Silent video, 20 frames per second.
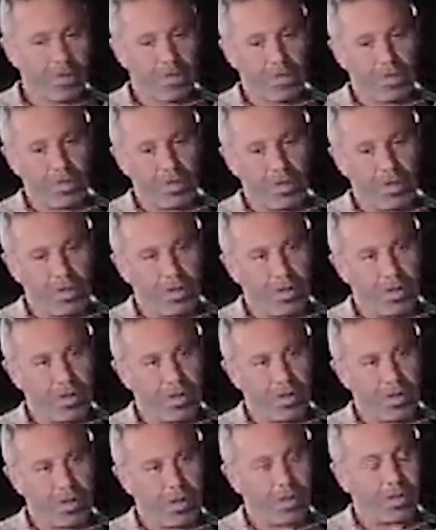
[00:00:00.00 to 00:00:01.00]
واتفورد
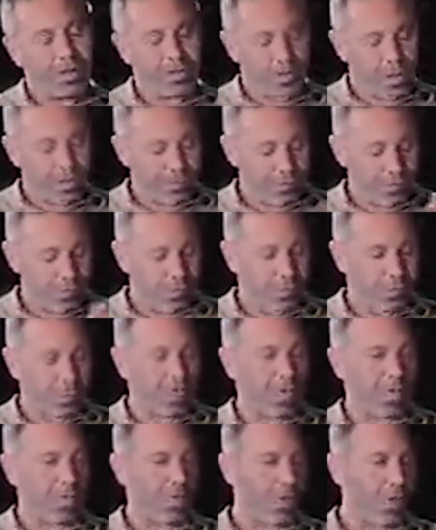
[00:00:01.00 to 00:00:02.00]
آه، آه، قصدي واتفورد
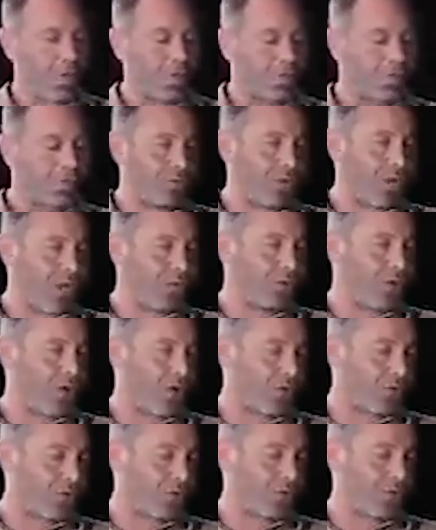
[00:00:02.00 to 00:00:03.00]
سوري واتفورد
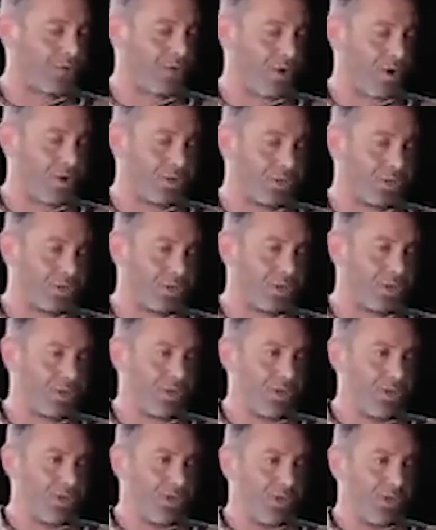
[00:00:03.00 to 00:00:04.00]
عنده ارسنال في ارسنال
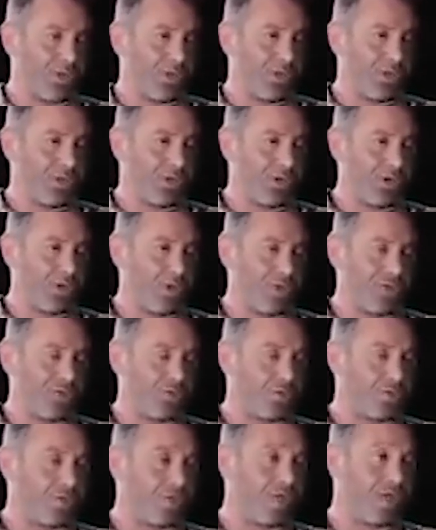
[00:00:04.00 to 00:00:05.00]
آه،
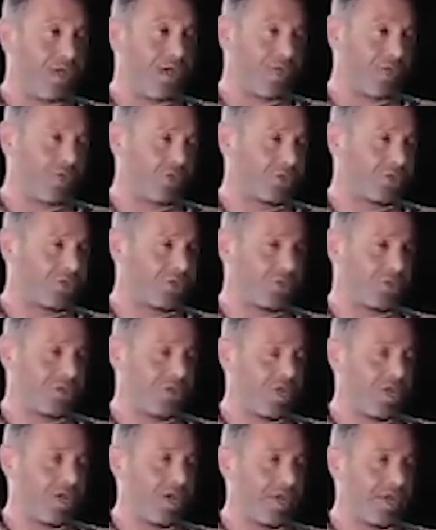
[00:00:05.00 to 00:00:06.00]
واتفورد ضيع فوز
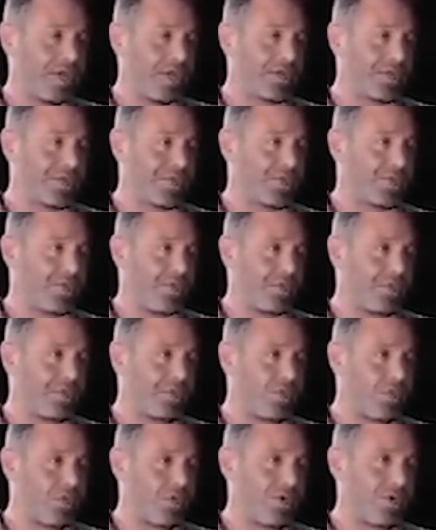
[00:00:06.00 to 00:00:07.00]
ضيع يعني يمكن
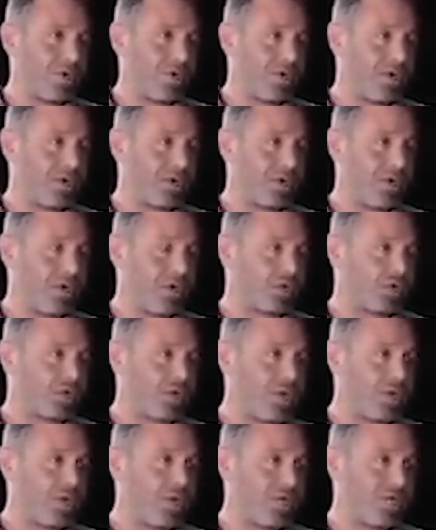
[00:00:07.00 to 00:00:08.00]
واتفورد هو اللي اتظلم
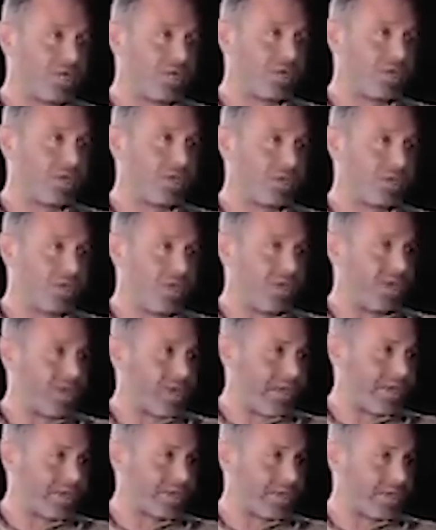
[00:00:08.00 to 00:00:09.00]
شويه ان واتفورد
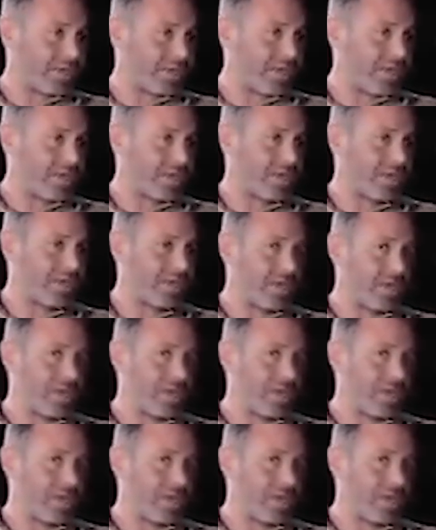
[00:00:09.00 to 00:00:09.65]
يستحق احسن من كده